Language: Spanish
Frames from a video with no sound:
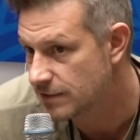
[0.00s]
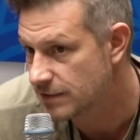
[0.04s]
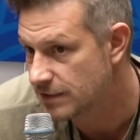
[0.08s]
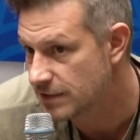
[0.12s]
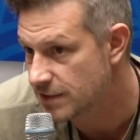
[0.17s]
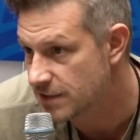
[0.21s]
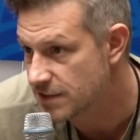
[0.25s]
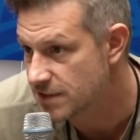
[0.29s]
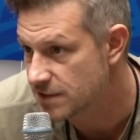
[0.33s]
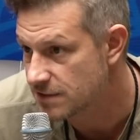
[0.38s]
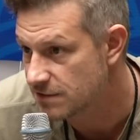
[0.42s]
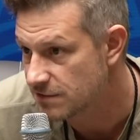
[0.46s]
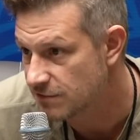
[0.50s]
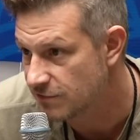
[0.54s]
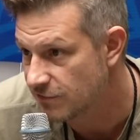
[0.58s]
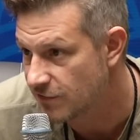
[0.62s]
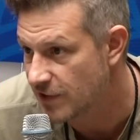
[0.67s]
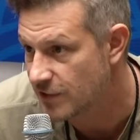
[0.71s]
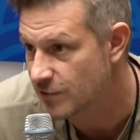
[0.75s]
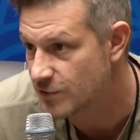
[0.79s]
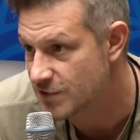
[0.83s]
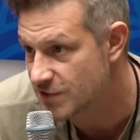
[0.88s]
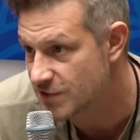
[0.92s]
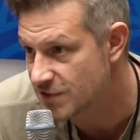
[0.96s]
Esta obra
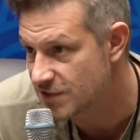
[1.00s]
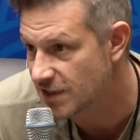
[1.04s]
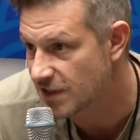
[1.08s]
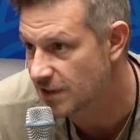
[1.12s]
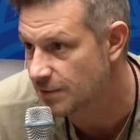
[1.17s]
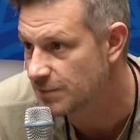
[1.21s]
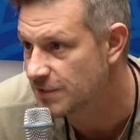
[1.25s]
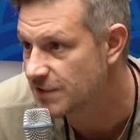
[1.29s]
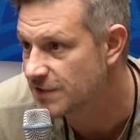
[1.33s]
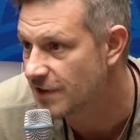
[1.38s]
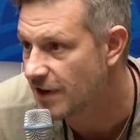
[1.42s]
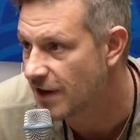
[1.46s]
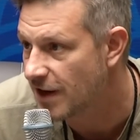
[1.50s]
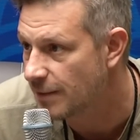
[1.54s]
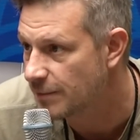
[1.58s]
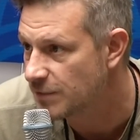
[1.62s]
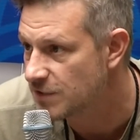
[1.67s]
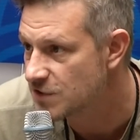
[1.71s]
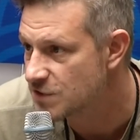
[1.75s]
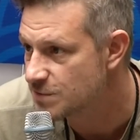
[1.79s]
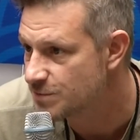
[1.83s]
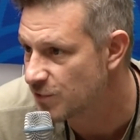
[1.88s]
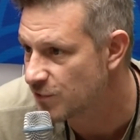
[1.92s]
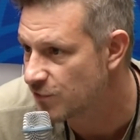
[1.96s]
habla acerca de cómo
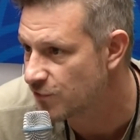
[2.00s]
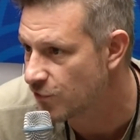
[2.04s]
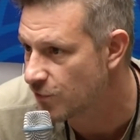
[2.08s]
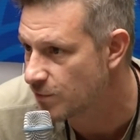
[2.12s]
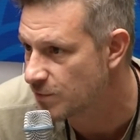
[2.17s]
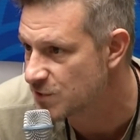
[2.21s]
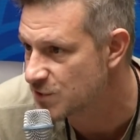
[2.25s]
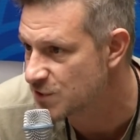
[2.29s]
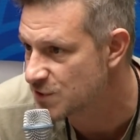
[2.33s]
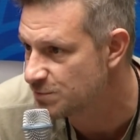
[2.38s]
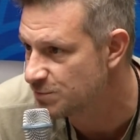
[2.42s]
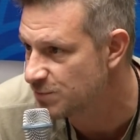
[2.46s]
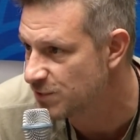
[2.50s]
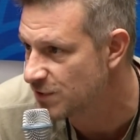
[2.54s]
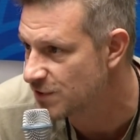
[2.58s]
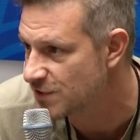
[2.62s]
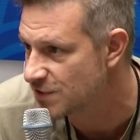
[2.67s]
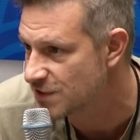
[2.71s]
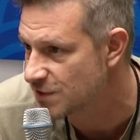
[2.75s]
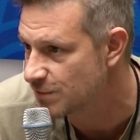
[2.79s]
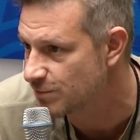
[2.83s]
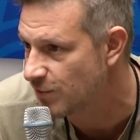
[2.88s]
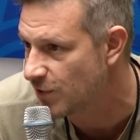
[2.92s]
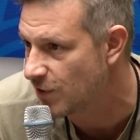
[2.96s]
funcionan los
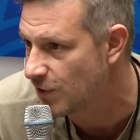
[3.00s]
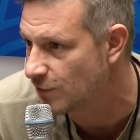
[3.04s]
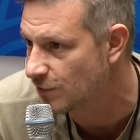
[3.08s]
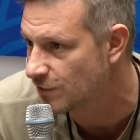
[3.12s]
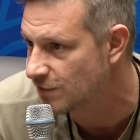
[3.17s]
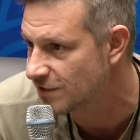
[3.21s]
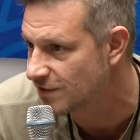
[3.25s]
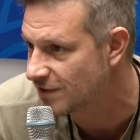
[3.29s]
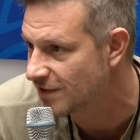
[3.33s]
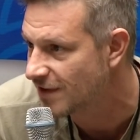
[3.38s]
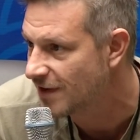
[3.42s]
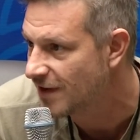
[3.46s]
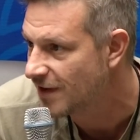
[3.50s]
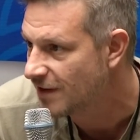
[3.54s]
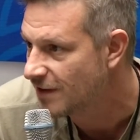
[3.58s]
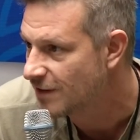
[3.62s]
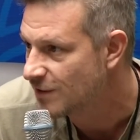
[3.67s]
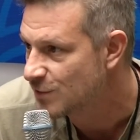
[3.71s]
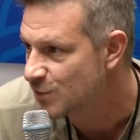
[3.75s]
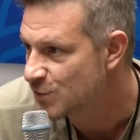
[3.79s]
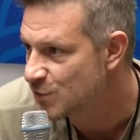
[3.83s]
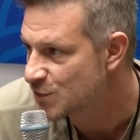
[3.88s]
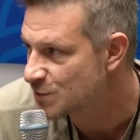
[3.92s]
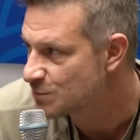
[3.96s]
pequeños fascismos que
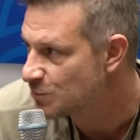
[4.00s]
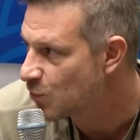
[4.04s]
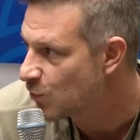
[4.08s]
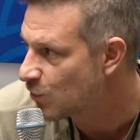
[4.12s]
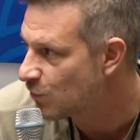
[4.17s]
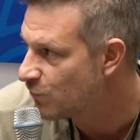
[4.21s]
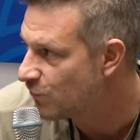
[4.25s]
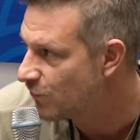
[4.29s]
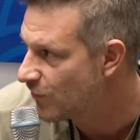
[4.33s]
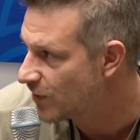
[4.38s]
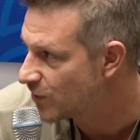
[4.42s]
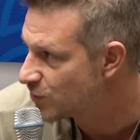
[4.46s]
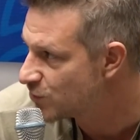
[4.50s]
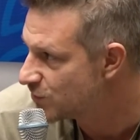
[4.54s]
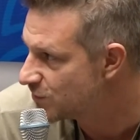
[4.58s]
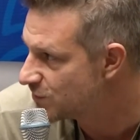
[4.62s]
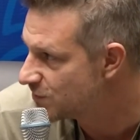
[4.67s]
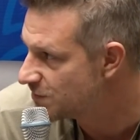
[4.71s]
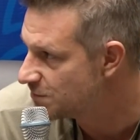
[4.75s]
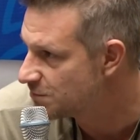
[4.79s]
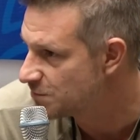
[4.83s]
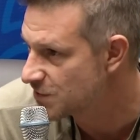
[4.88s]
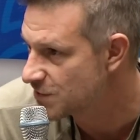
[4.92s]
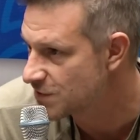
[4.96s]
brotan de vez en cuando
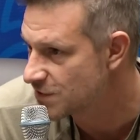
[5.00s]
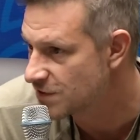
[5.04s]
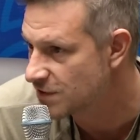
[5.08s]
por